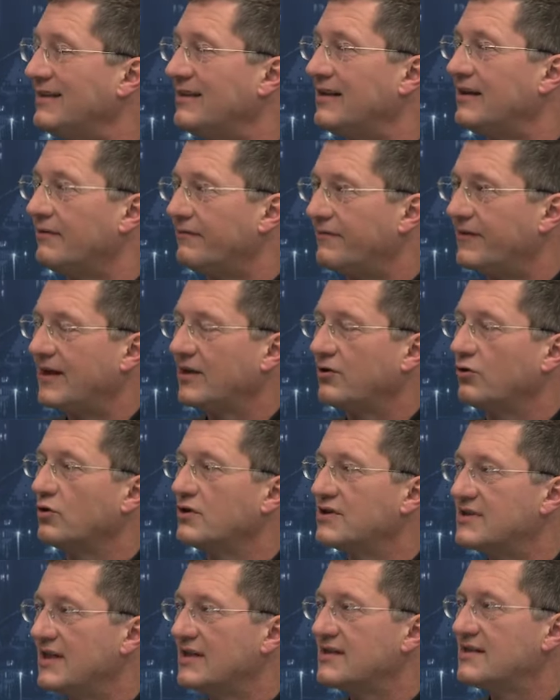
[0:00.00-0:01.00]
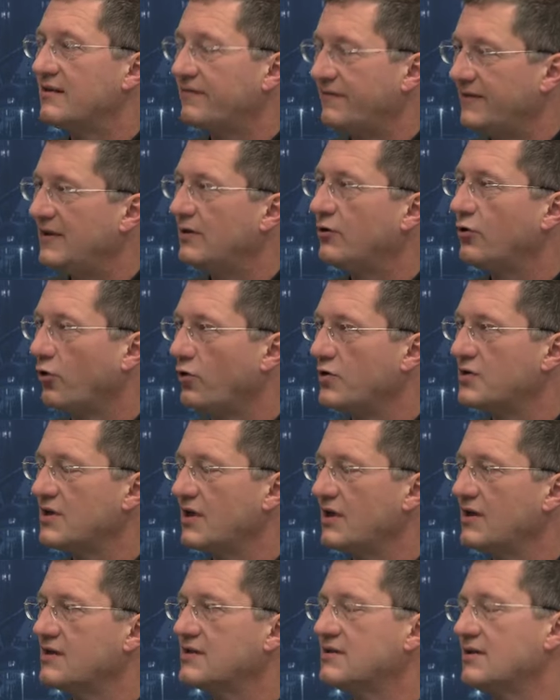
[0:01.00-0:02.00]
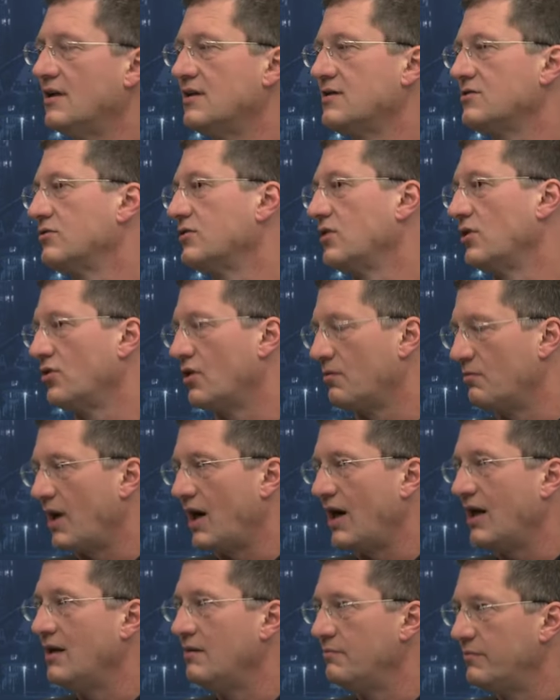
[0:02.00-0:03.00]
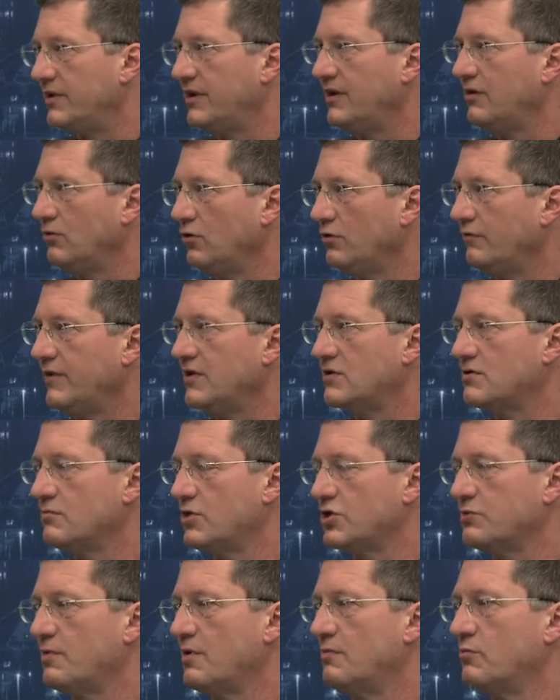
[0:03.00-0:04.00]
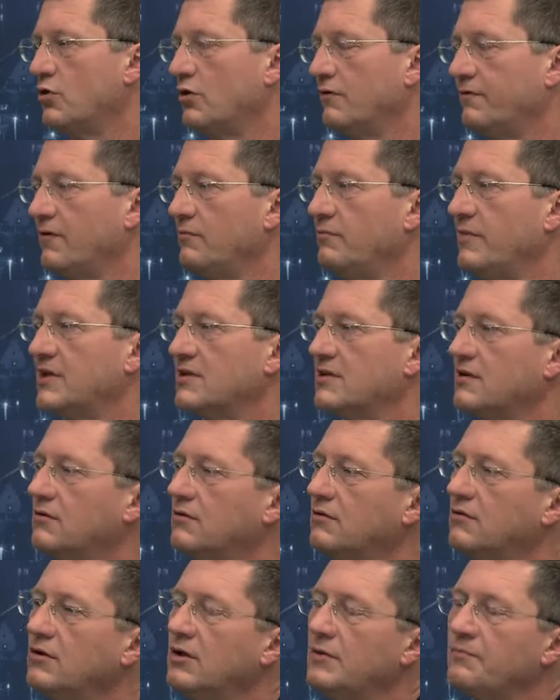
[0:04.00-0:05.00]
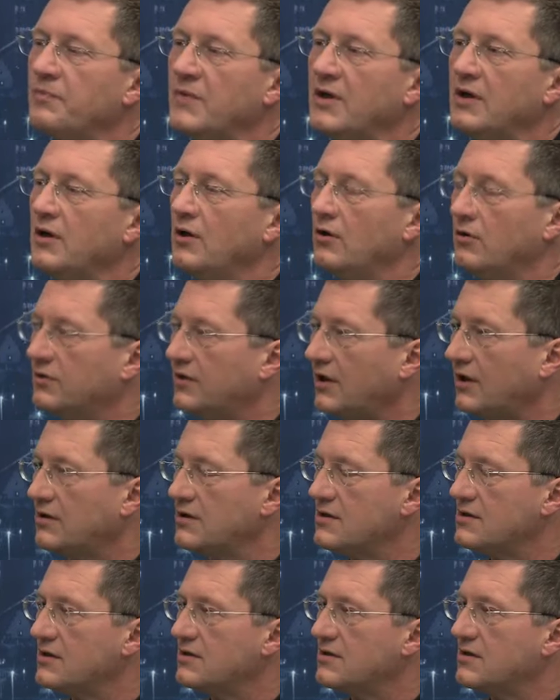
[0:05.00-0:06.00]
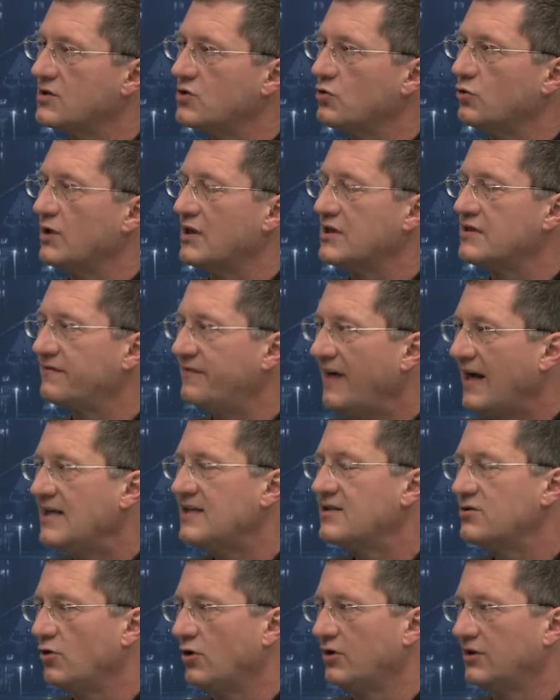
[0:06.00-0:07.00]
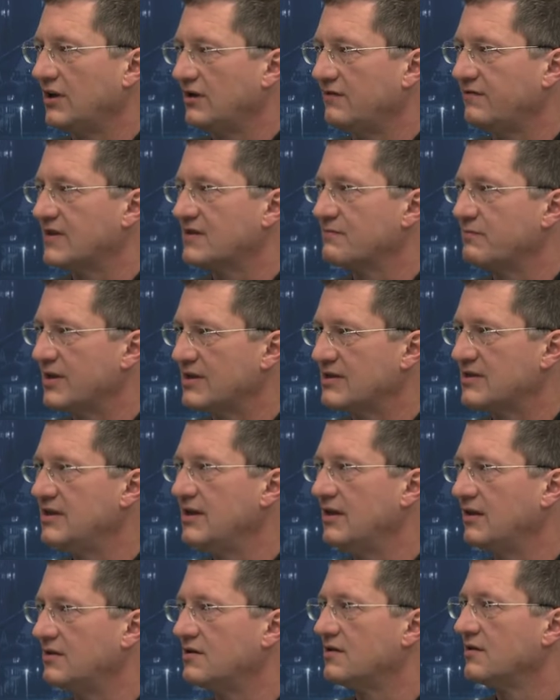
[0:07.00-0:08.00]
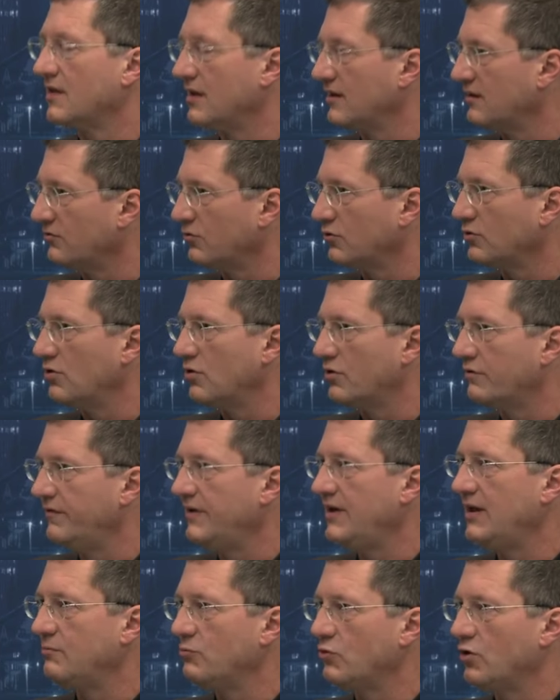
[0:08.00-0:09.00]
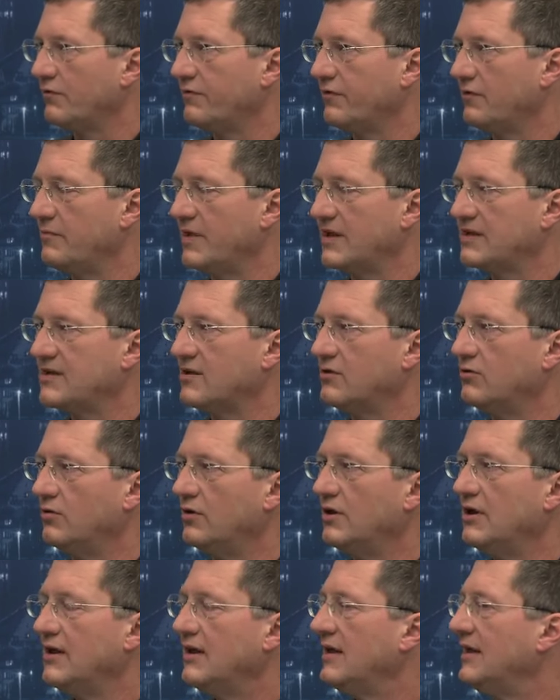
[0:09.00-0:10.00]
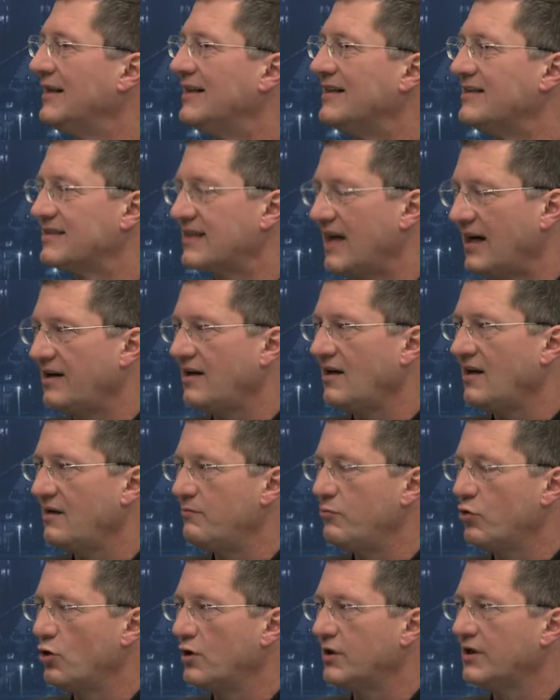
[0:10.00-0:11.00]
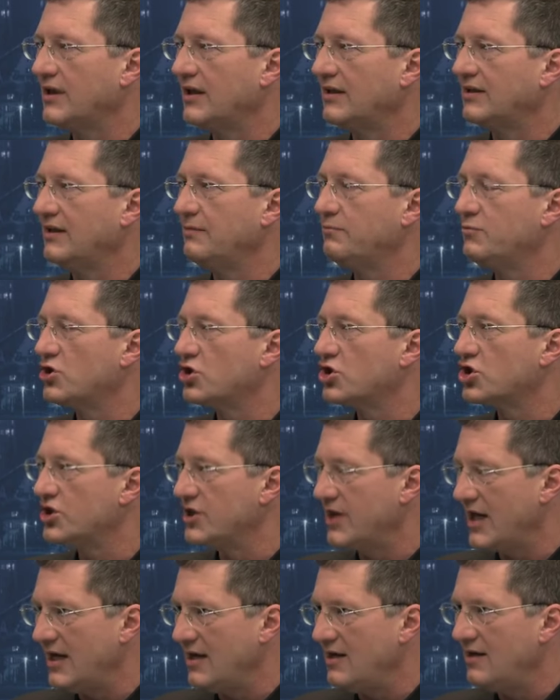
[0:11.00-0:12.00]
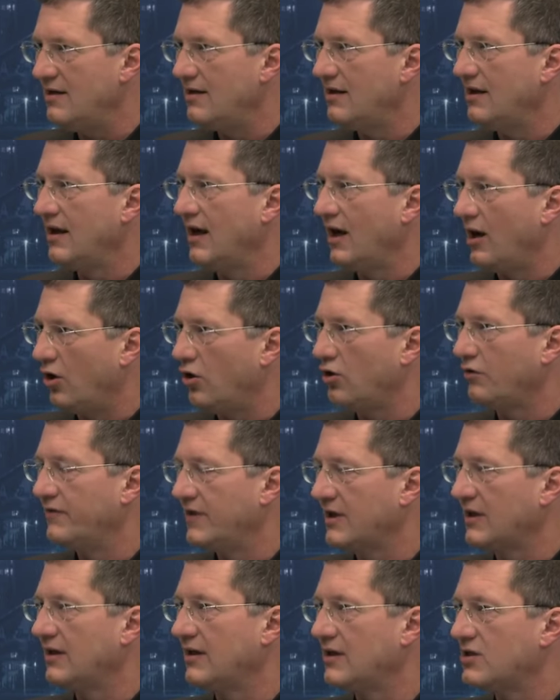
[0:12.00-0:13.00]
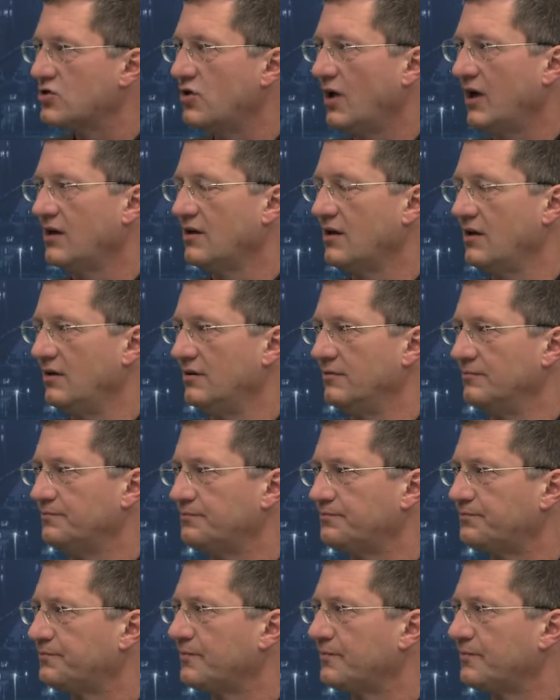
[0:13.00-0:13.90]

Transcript: die Gefährdung sehr, sehr viel größer ist als unter normalen Bedingungen, wie zum Beispiel im Golf von Mexiko. Und drittens ist es so, dass falls dort etwas passiert, ein Unglück wie im Golf von Mexiko, es keinerlei Möglichkeit gibt, schnell auch wirklich zu handeln.